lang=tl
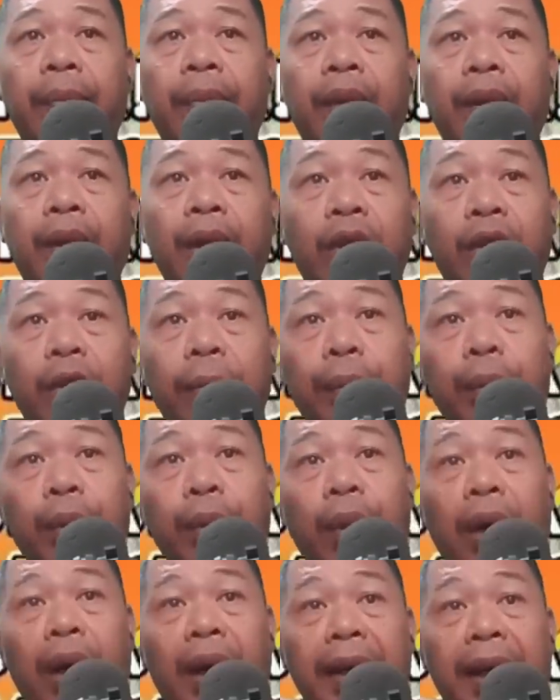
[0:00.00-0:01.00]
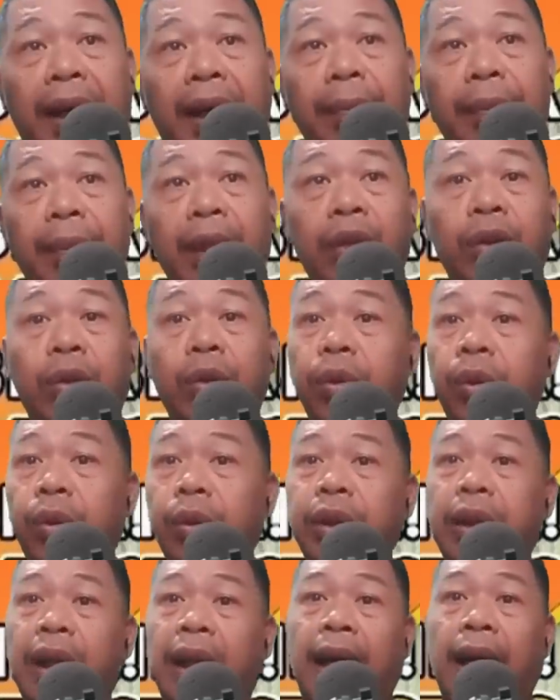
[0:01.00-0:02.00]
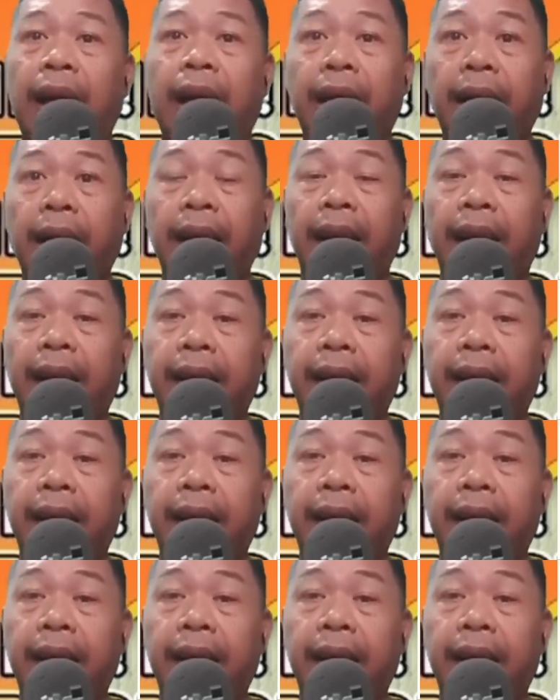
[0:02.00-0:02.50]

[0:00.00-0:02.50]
Ito po ay ang pagtulong nila kay